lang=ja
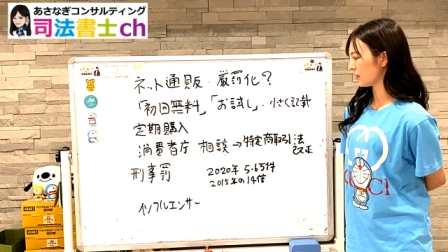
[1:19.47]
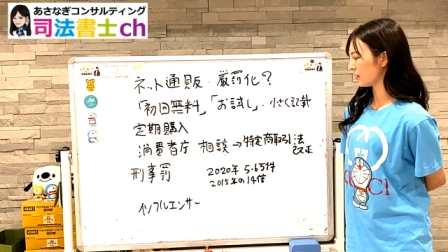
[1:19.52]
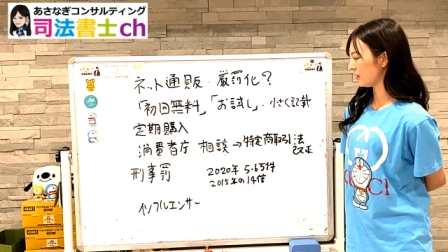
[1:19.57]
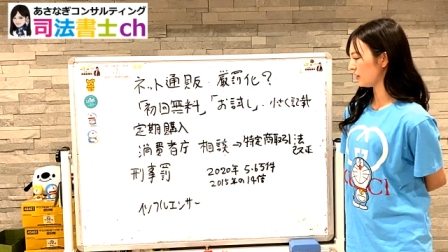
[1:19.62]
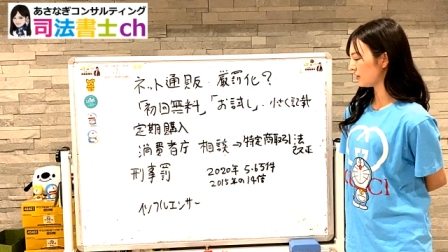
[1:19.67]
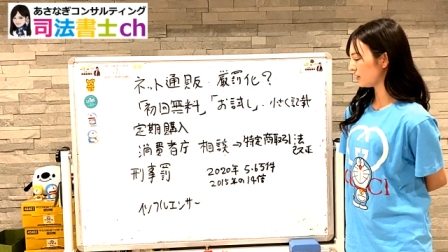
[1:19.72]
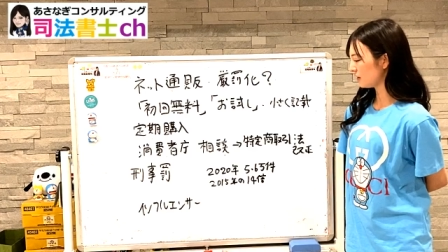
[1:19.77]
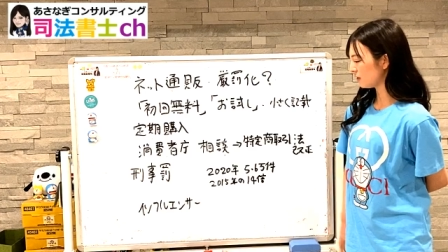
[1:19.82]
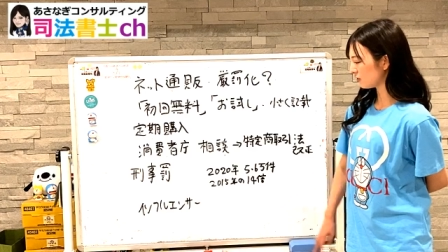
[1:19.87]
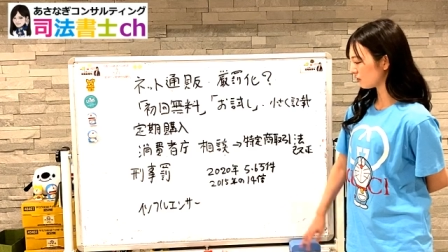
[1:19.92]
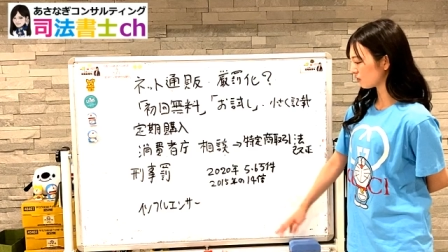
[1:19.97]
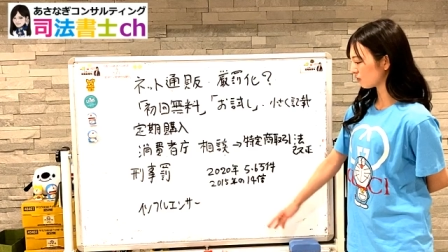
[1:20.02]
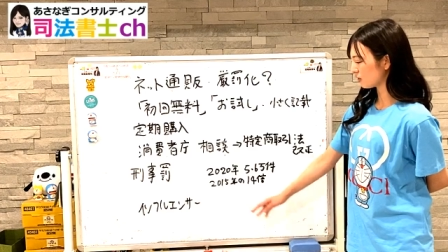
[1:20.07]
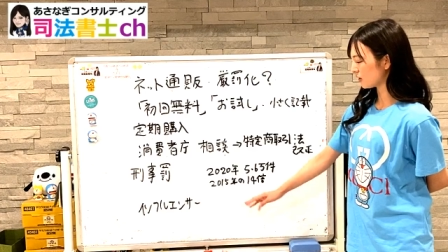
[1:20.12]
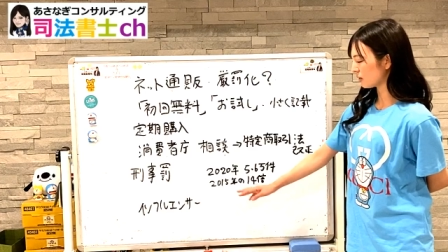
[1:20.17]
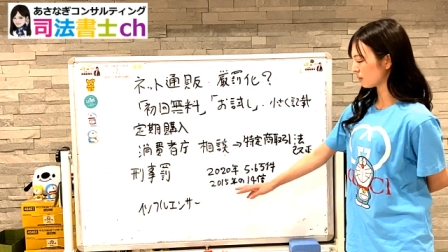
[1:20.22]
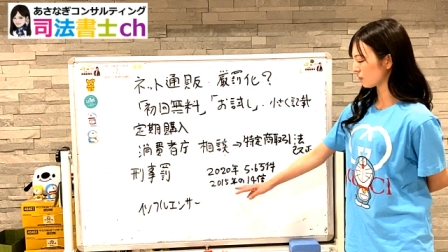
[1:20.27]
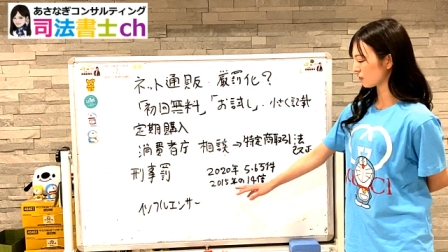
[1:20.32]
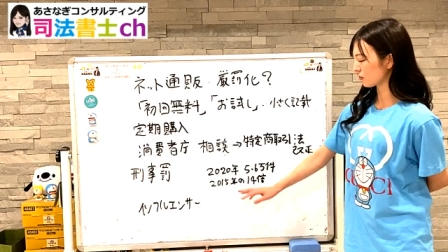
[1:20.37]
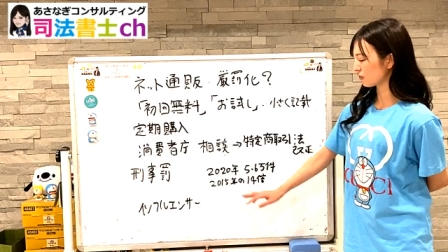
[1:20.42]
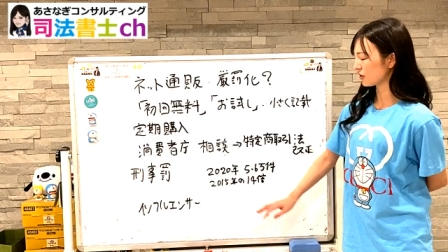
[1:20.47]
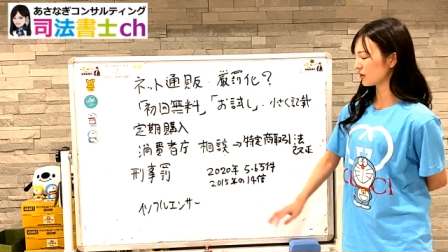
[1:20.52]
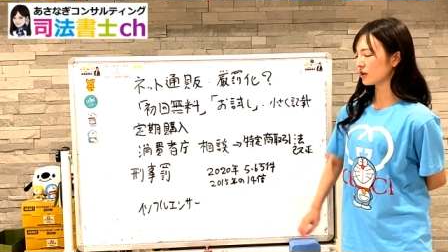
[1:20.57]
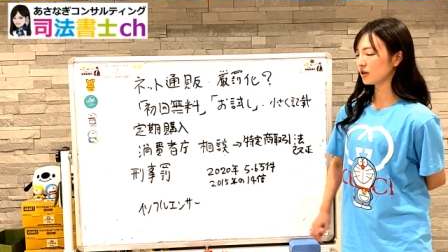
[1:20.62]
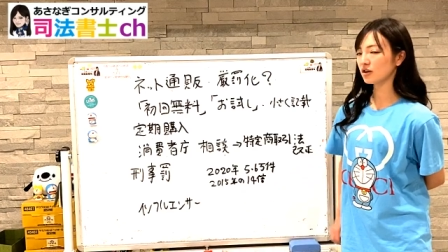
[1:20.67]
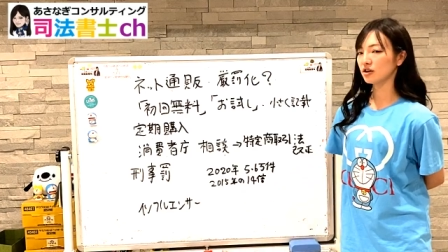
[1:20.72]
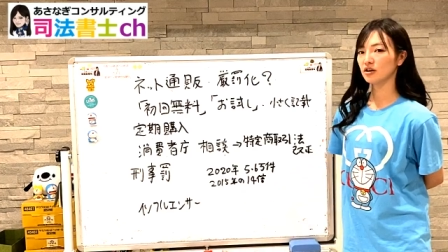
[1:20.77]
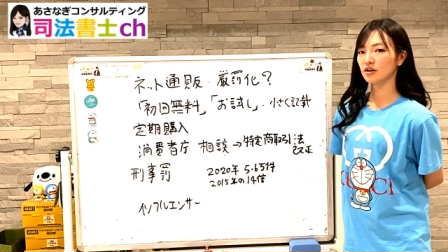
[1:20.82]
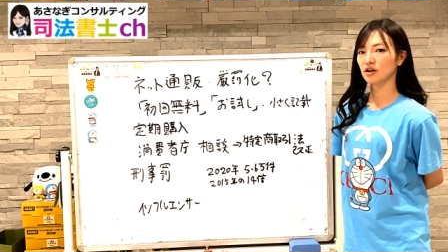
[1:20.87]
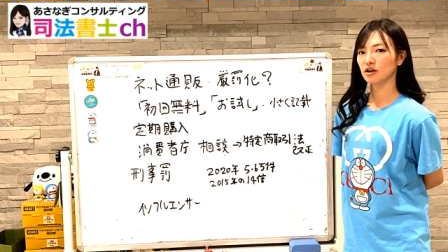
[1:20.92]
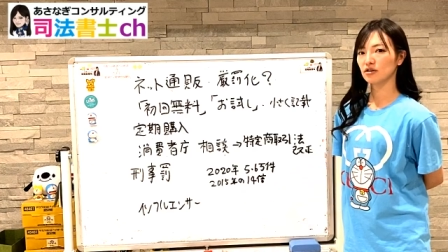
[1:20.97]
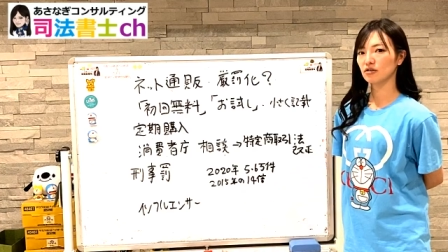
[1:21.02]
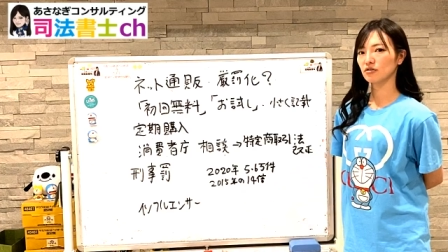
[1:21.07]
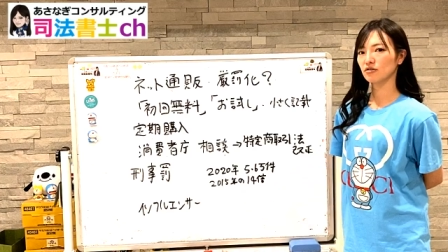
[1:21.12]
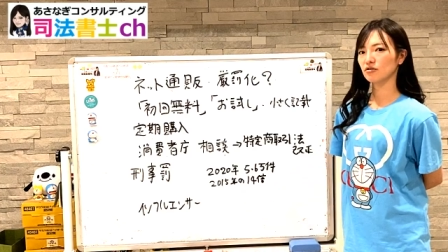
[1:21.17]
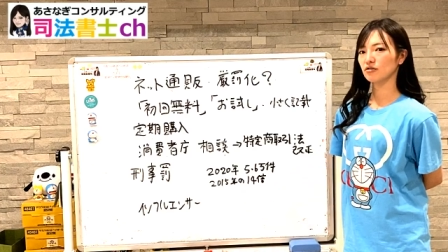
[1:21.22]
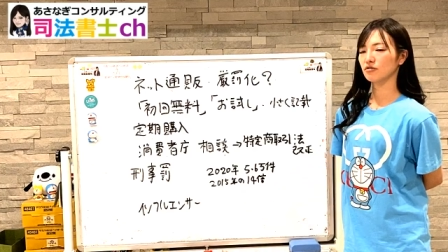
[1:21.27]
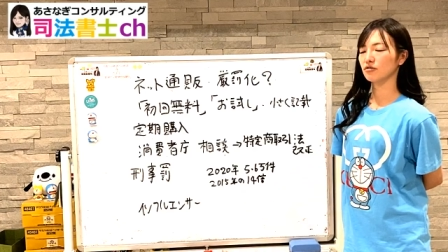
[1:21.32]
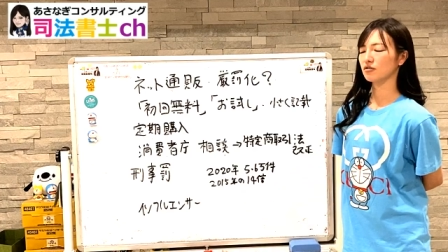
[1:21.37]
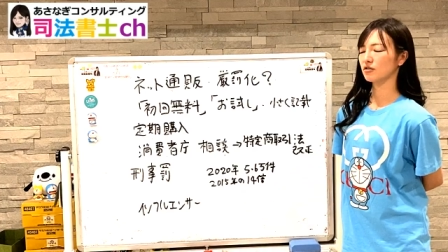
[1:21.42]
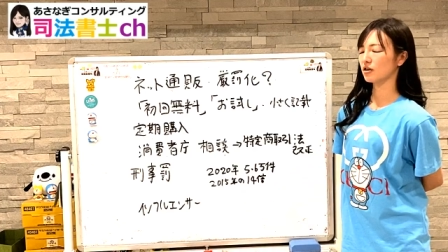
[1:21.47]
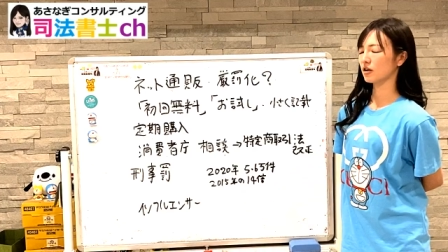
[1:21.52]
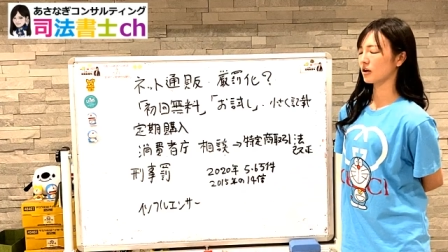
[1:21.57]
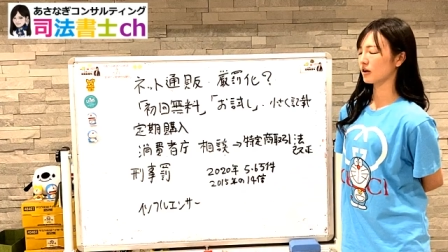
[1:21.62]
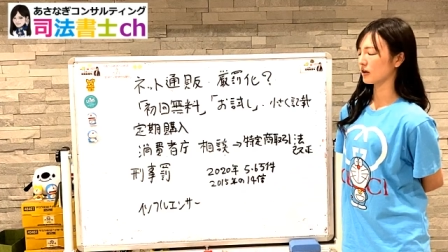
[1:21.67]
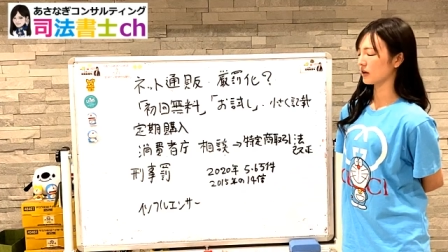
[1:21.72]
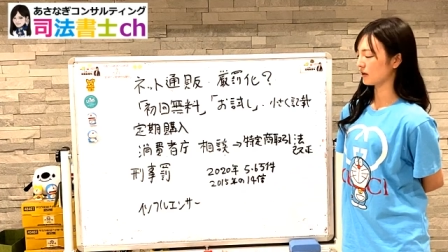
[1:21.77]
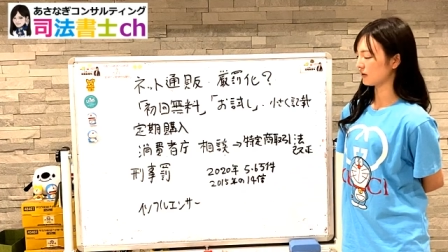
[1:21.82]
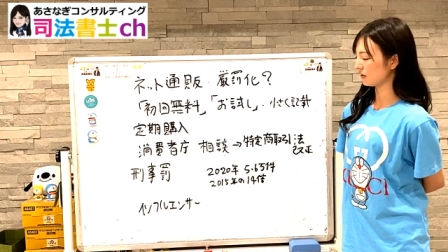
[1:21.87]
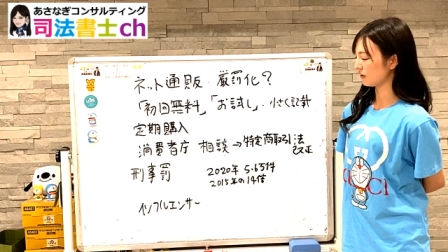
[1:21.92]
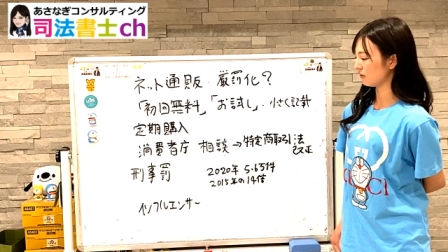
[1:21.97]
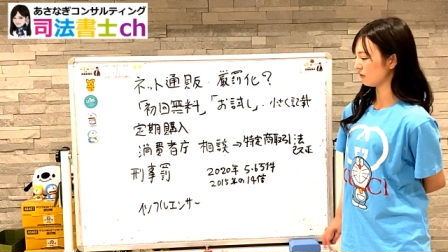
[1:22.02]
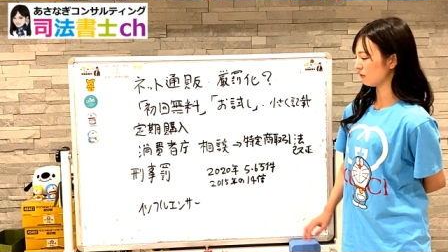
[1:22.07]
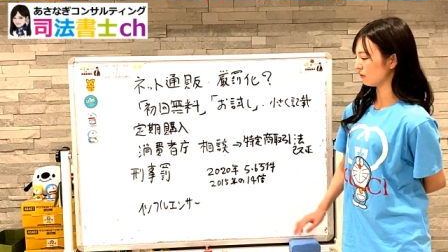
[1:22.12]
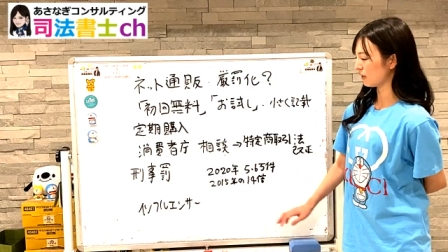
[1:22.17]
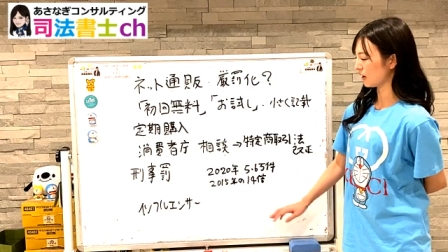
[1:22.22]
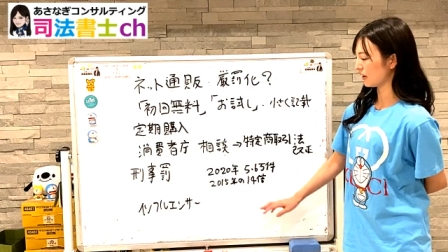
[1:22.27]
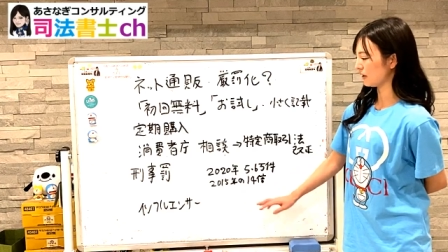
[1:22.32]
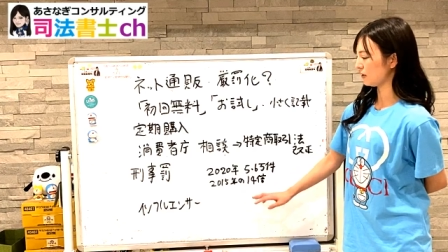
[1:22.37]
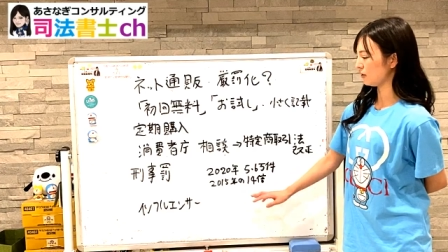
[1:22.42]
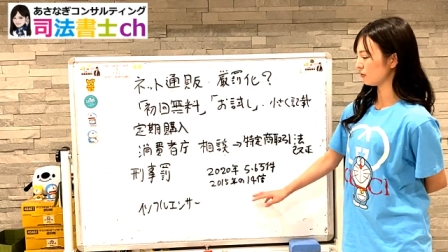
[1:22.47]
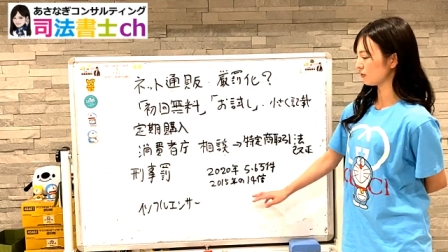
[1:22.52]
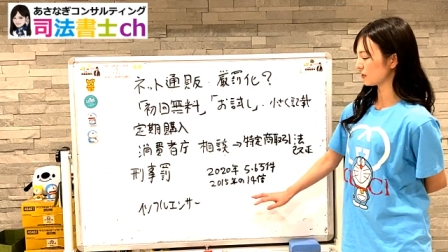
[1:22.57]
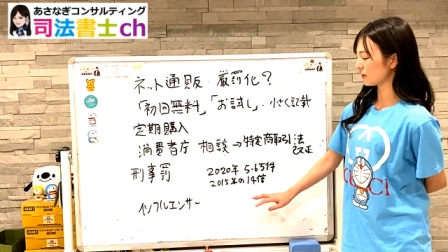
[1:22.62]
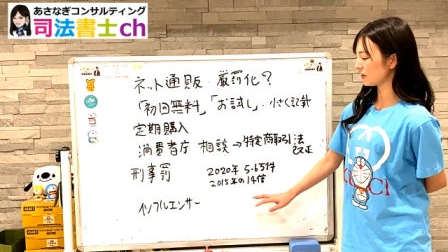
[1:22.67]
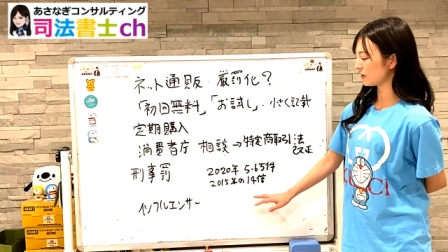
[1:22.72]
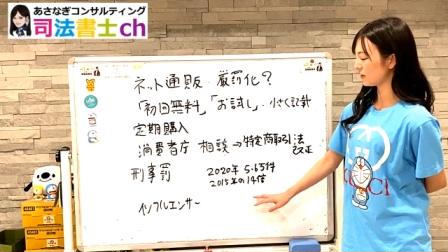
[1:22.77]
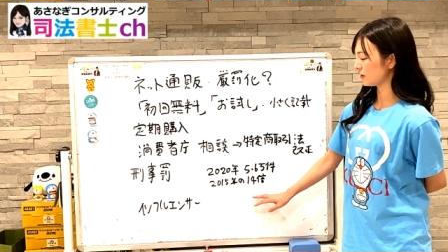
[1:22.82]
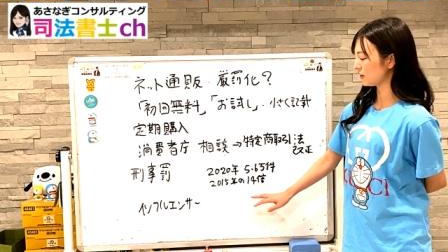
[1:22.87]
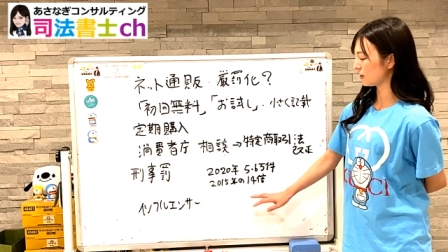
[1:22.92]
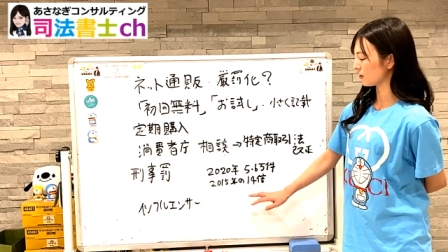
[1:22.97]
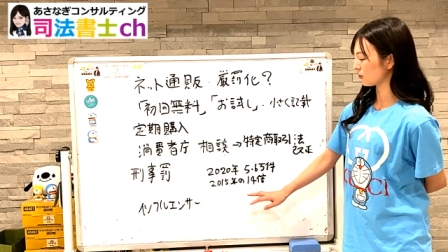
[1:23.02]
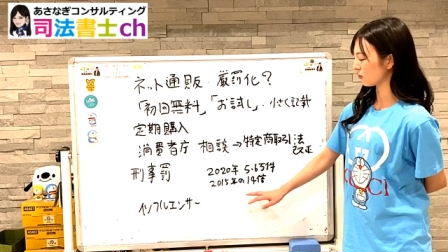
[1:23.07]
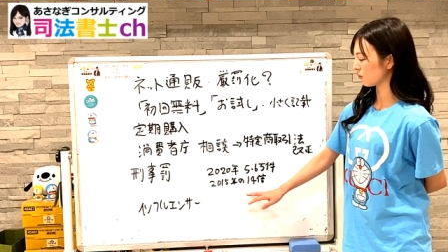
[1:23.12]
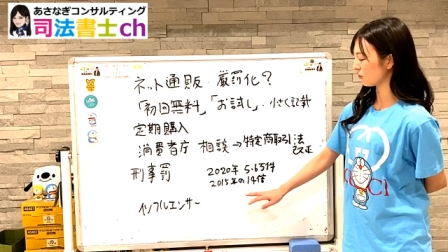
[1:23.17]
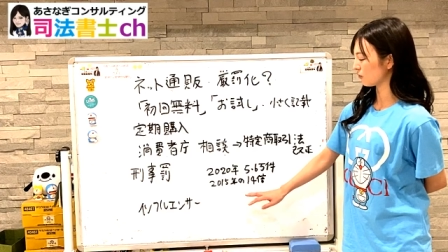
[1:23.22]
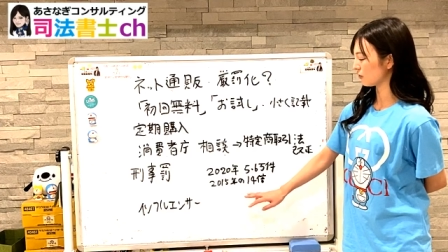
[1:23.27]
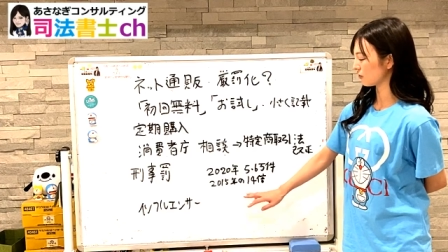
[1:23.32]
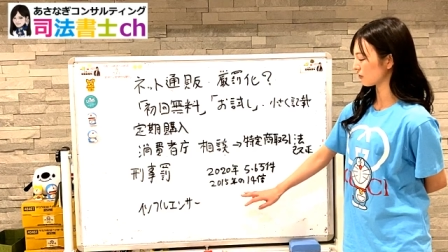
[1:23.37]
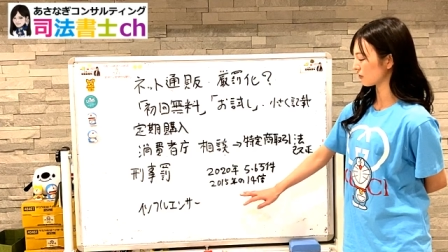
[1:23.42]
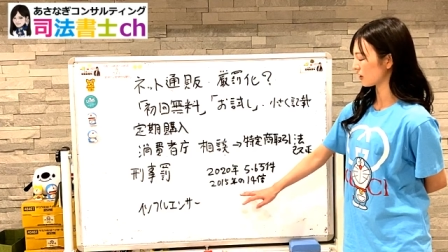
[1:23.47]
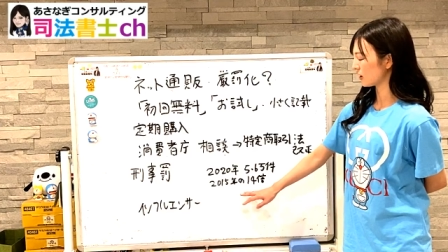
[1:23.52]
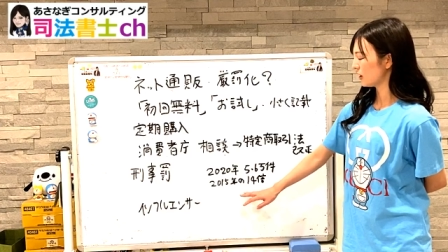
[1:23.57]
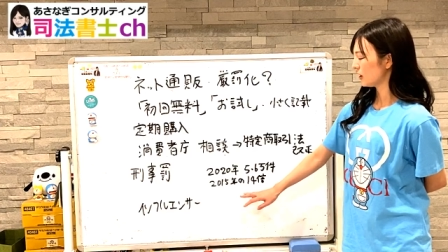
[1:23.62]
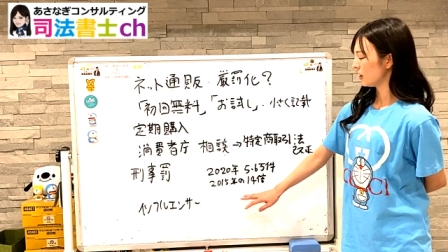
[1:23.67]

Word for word: まあ、2015年もそれなりにネット通販というのは利用されていたと思うんですが